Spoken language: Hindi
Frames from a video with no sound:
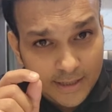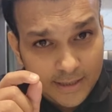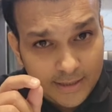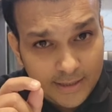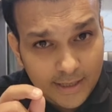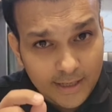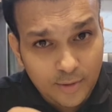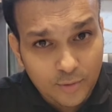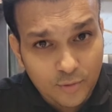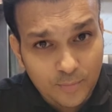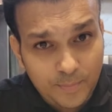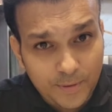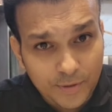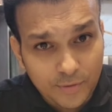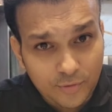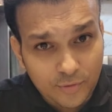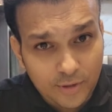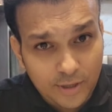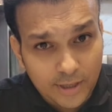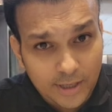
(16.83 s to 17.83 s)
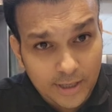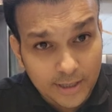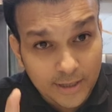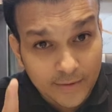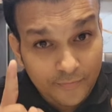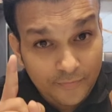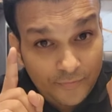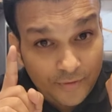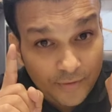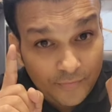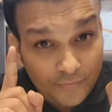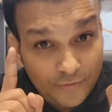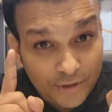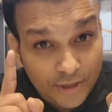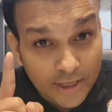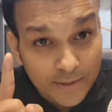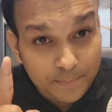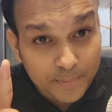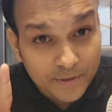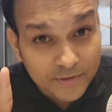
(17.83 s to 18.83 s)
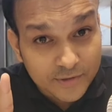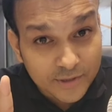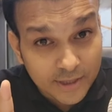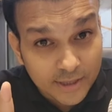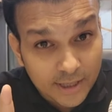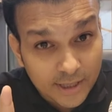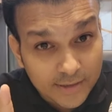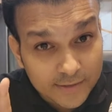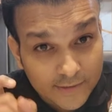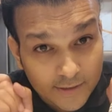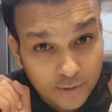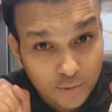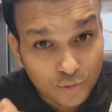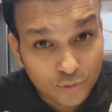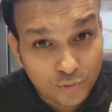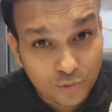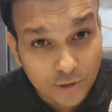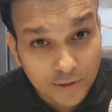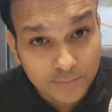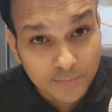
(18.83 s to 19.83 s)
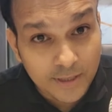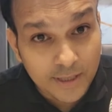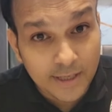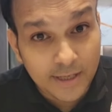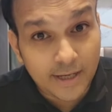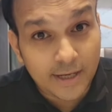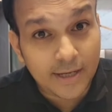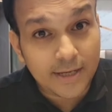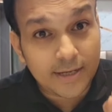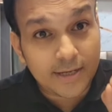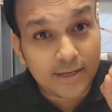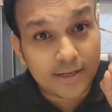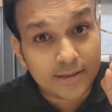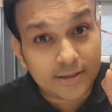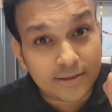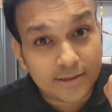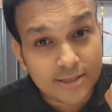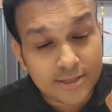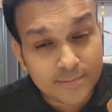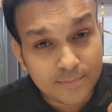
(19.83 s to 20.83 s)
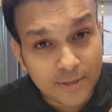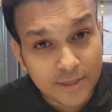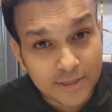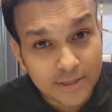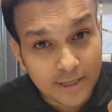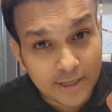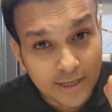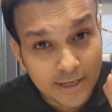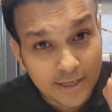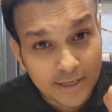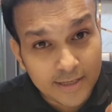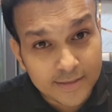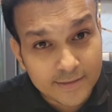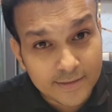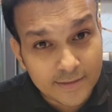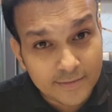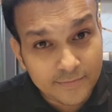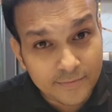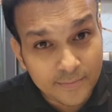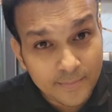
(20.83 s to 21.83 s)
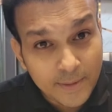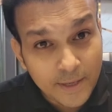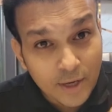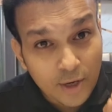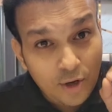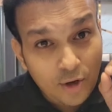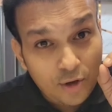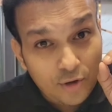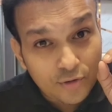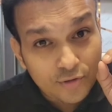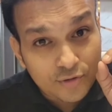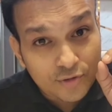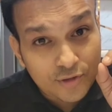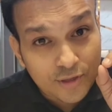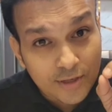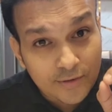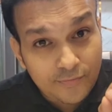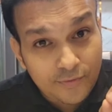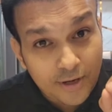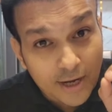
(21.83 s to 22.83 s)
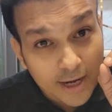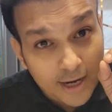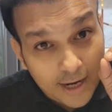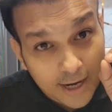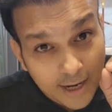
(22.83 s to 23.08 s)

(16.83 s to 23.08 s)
ये कूपन कोड लगा के 50 परसेंट का डिस्काउंट तुरंत मिलेगा 31 मई तक है ये सिर्फ और सिर्फ